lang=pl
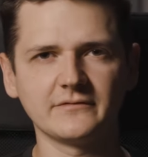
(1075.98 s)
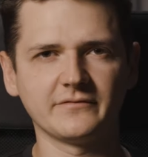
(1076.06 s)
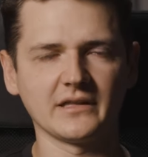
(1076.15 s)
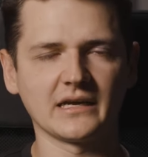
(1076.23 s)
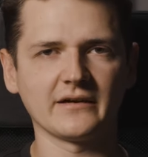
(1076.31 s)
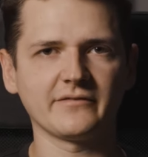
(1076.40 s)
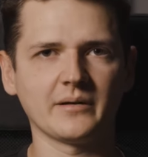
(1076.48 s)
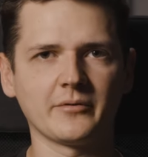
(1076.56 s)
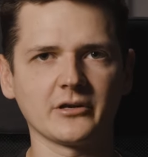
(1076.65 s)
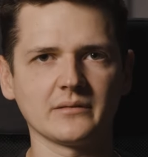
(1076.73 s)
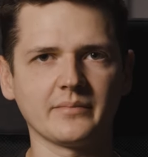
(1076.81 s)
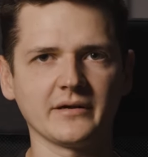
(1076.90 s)
Stiflera w
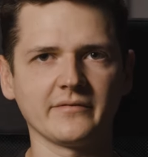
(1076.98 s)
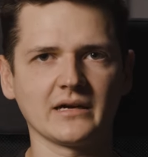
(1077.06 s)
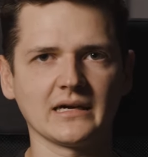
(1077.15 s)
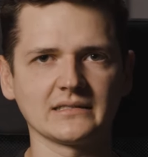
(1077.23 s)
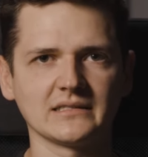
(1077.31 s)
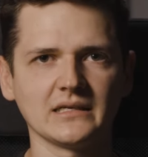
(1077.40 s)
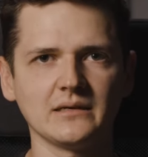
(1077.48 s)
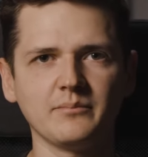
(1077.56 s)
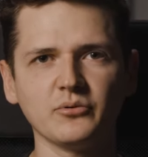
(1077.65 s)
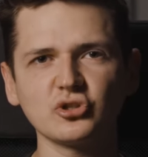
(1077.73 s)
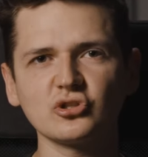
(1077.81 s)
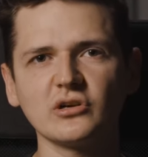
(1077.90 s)
American Pie Wakacje,
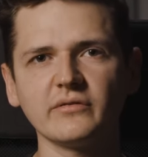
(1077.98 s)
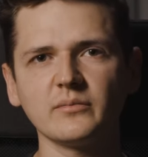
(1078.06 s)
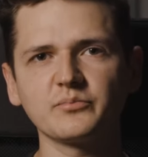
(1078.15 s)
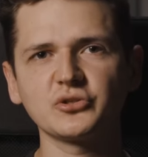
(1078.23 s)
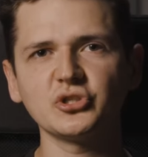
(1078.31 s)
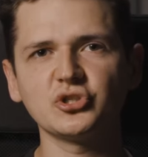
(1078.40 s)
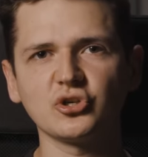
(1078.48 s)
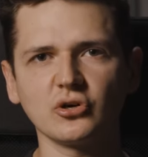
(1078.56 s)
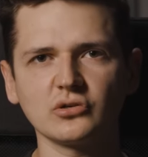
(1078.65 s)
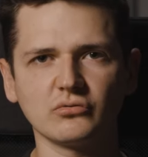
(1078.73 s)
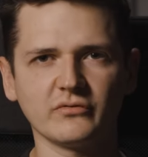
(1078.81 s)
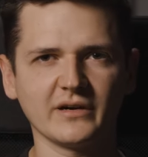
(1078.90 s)
początkowo
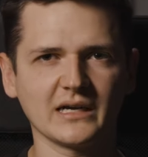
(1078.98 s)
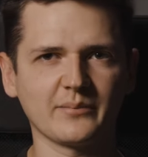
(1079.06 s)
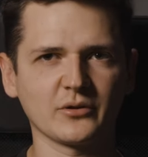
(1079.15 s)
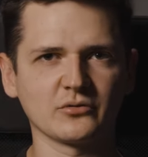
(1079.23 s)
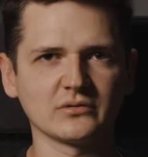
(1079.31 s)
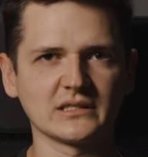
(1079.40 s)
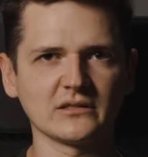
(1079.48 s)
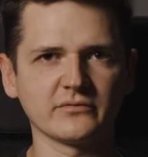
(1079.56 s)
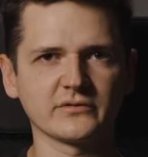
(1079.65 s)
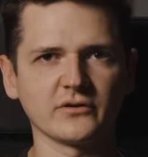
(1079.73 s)
przyciągnął uwagę producentów